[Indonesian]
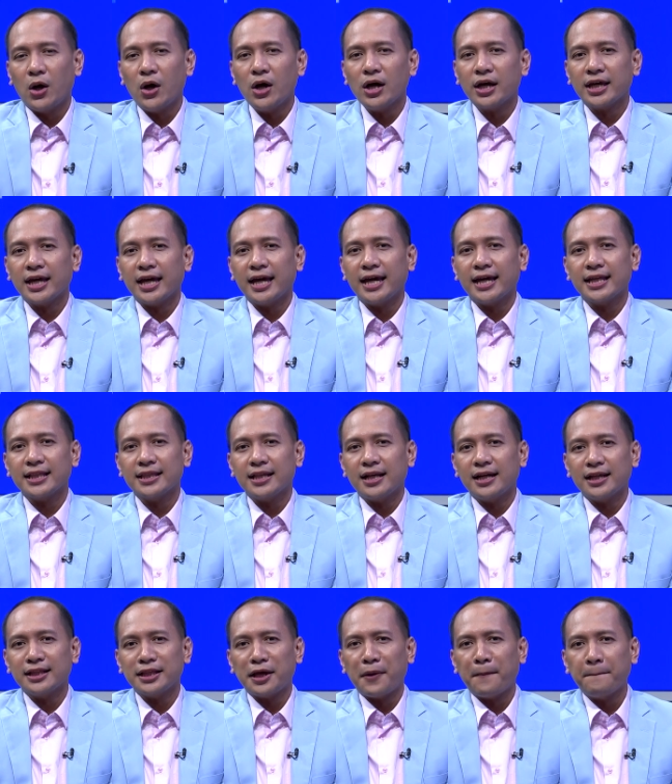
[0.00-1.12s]
Oke, kita
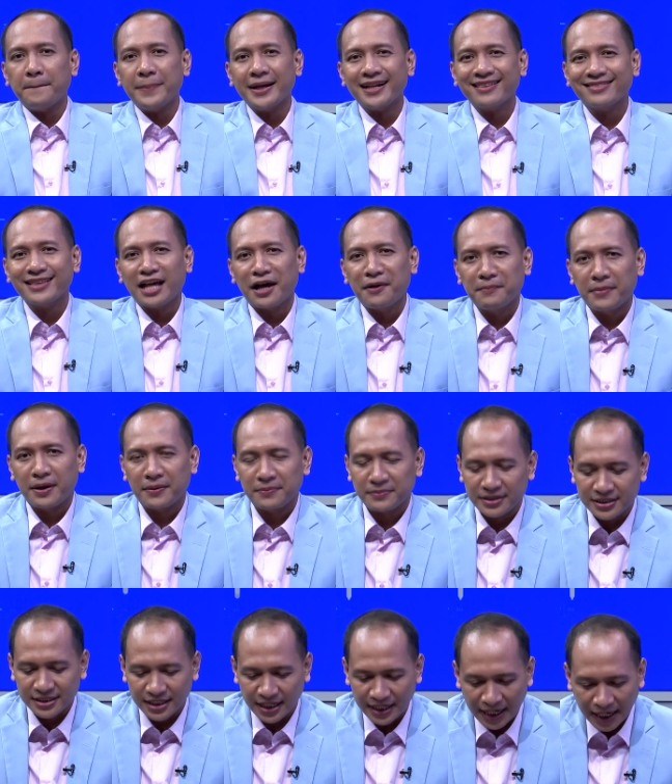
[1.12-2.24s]
lihat yang pertama
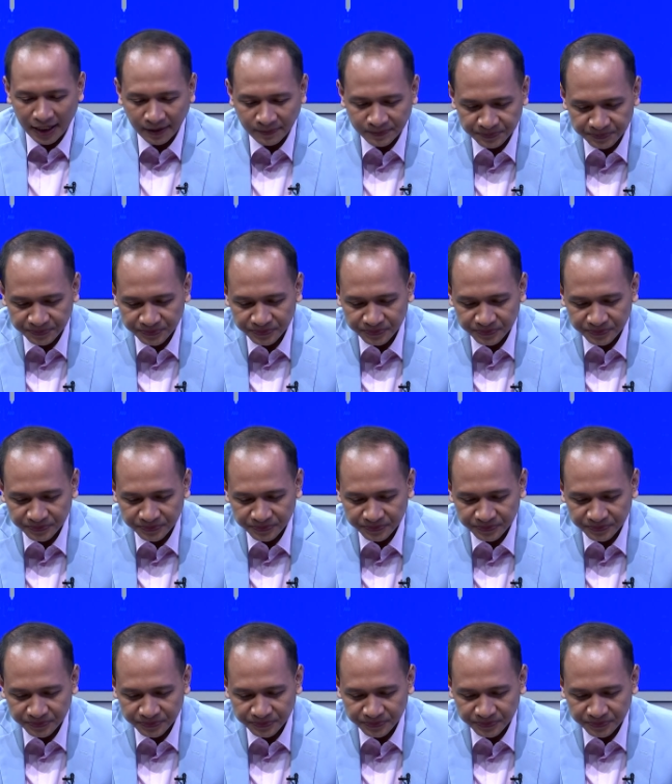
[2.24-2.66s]
pemirsa ya.